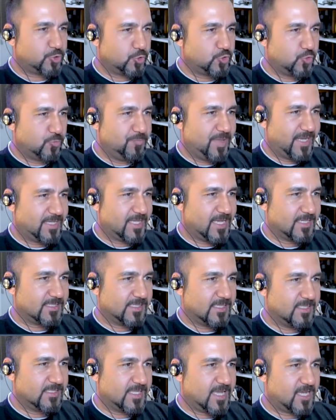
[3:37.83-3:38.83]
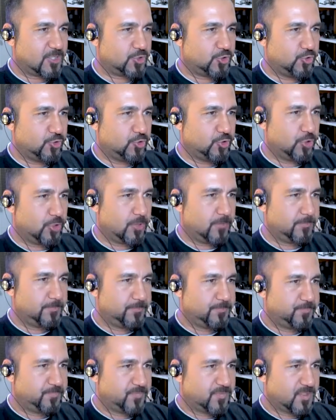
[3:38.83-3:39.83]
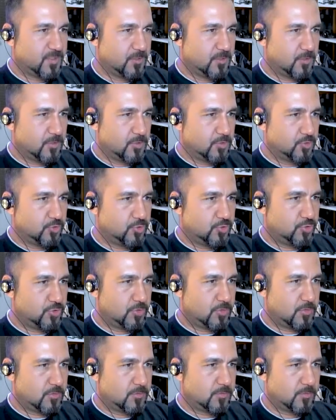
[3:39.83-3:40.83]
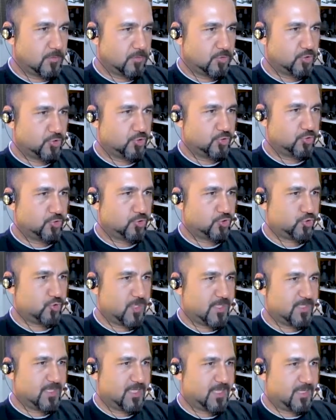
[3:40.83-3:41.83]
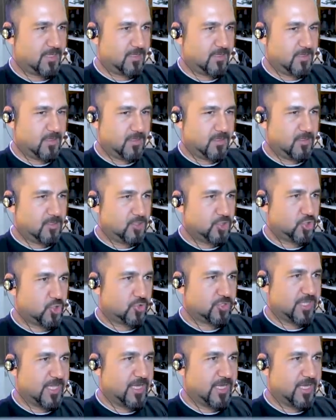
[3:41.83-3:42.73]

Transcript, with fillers: çocuğum beklerseniz eğer ben çünkü. Bekliyorum Ümidi gidiyor. Çünkü şu anda çok